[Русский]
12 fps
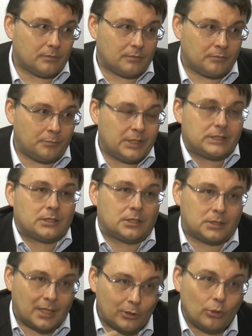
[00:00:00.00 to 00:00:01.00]
вместе со
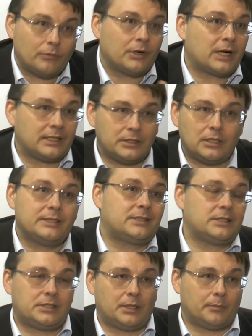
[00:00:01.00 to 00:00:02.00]
страной выходили из
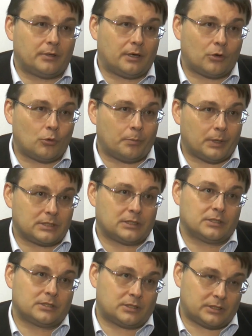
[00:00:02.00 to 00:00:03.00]
системы
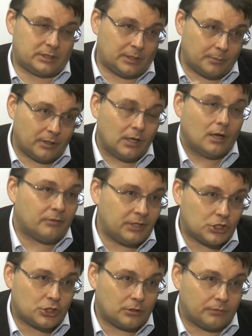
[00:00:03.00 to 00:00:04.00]
оккупации, из системы
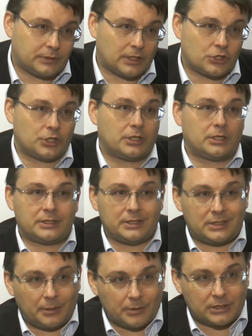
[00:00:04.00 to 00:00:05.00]
внешнего вторжения, из
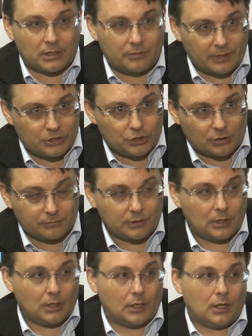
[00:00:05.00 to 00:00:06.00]
системы захватчиков.
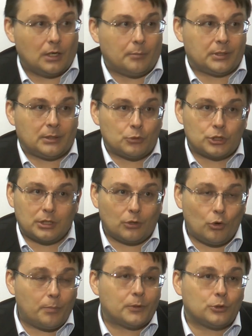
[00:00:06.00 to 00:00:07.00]
Потому что
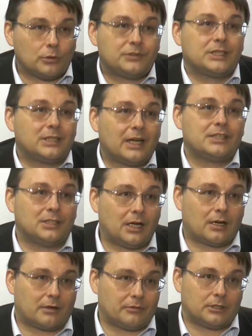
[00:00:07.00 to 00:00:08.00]
опыт, он всегда
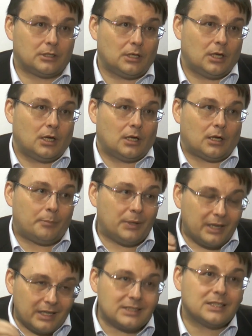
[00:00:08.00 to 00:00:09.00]
одинаковый.
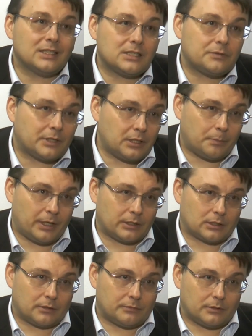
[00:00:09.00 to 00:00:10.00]
Опереться на своих
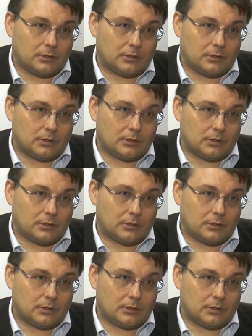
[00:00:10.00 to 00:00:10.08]
предков.